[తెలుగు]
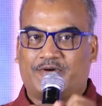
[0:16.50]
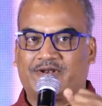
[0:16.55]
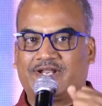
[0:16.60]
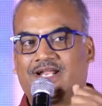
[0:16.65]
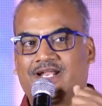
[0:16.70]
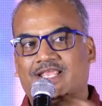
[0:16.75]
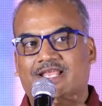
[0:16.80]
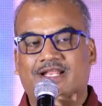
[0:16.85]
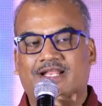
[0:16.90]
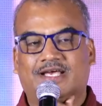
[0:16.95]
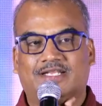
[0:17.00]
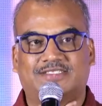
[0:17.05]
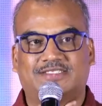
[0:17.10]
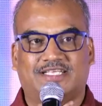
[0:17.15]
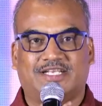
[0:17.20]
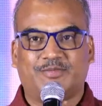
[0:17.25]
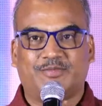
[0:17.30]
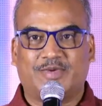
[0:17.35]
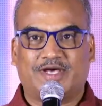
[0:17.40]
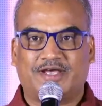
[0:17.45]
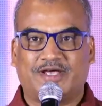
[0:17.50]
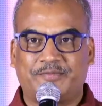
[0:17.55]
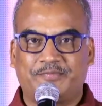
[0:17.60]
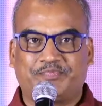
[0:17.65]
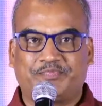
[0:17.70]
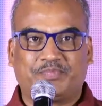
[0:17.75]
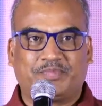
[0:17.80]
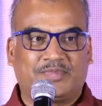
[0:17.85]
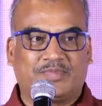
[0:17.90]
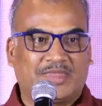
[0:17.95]
కళ్యాణ్ గారి సినిమా
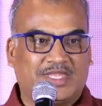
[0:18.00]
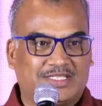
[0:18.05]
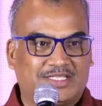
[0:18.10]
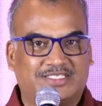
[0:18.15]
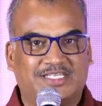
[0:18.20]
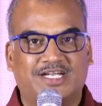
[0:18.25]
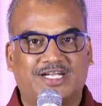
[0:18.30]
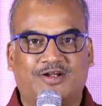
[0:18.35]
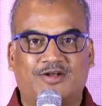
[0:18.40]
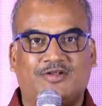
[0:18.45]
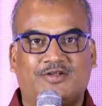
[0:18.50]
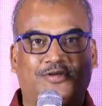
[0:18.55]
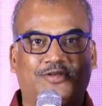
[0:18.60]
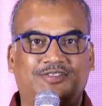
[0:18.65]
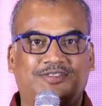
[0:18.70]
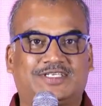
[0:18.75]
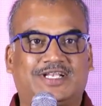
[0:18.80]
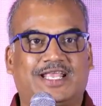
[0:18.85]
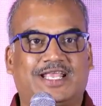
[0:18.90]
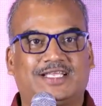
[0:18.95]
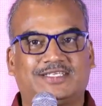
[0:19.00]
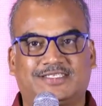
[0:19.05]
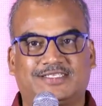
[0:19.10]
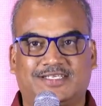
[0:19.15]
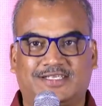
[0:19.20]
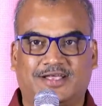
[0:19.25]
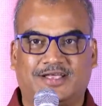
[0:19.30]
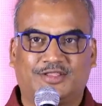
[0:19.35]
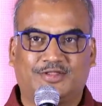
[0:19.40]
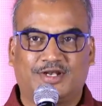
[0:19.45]
సీట్లో నుంచి లేచి
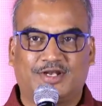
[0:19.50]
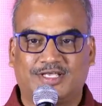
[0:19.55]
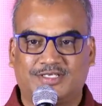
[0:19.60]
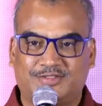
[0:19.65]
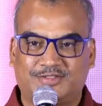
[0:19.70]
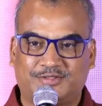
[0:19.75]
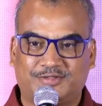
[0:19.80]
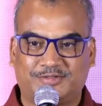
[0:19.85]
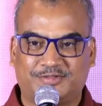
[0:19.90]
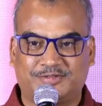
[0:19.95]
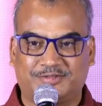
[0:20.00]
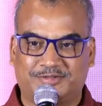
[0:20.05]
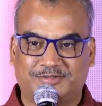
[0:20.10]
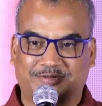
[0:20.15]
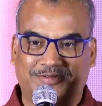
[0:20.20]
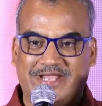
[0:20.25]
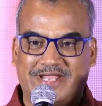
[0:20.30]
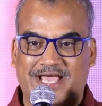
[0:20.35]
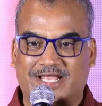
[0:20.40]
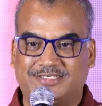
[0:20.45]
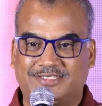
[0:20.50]
గంతులేస్తూ డ్యాన్స్